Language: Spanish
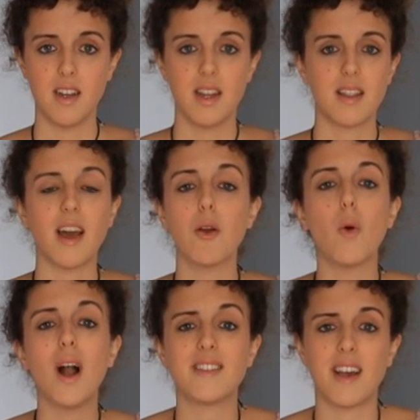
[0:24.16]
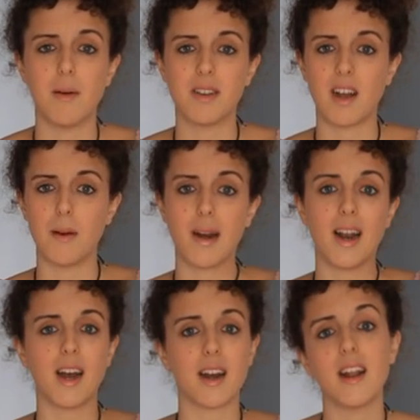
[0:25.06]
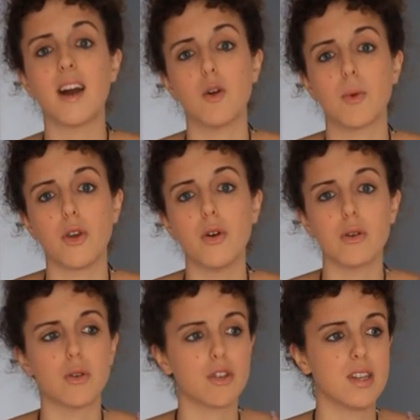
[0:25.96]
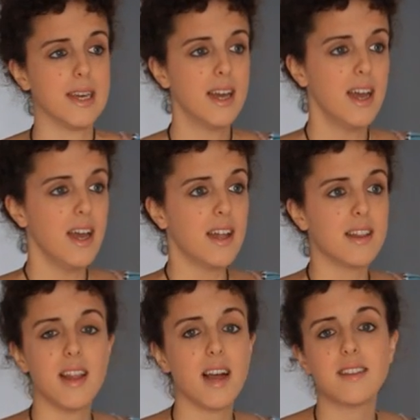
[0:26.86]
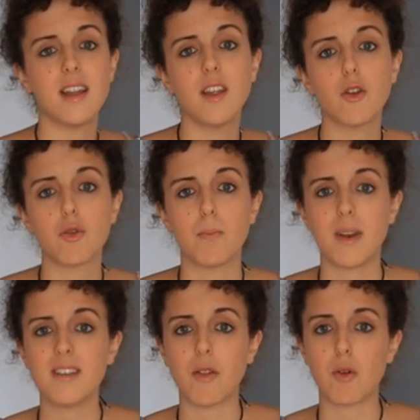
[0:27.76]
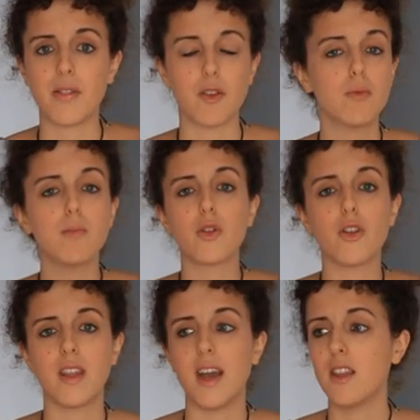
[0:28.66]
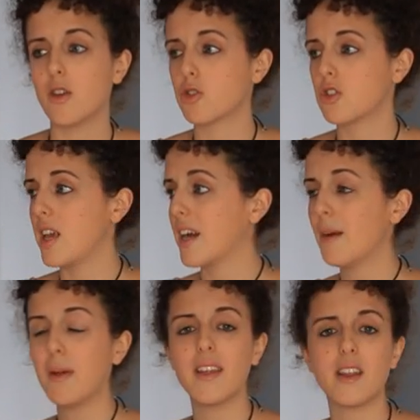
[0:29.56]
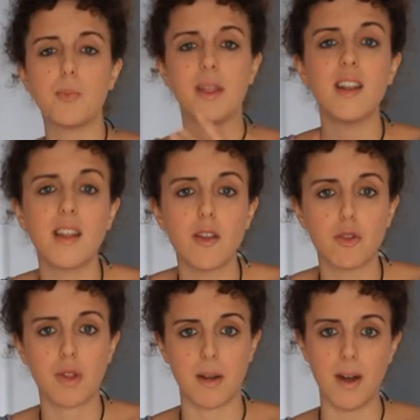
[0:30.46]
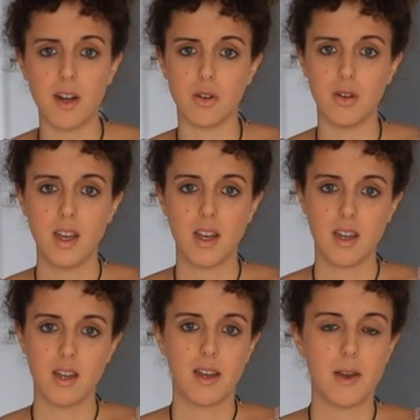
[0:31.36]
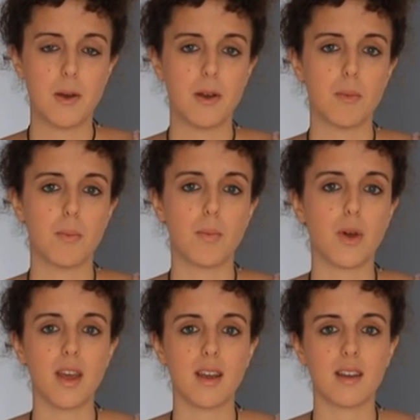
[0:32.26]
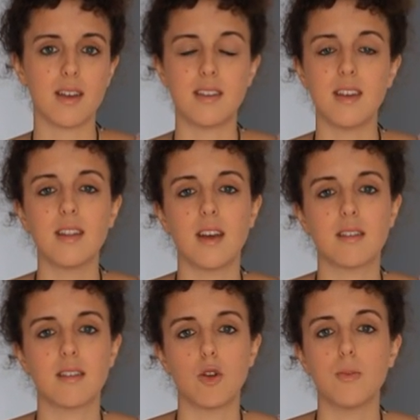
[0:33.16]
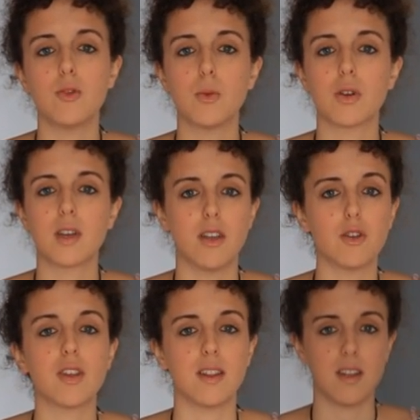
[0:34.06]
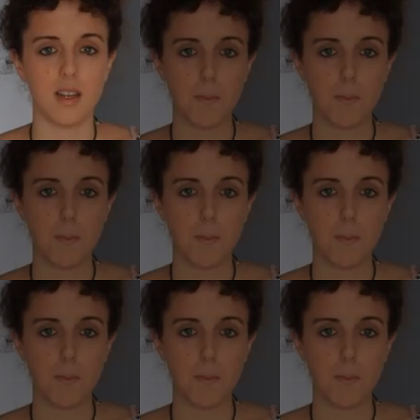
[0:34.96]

Da igual si acabas de acabar la carrera como yo o si Has tenido tu empresa durante un montón de años o si acaban de despedirte de tu trabajo. Puede que sientas lo mismo que yo sentí.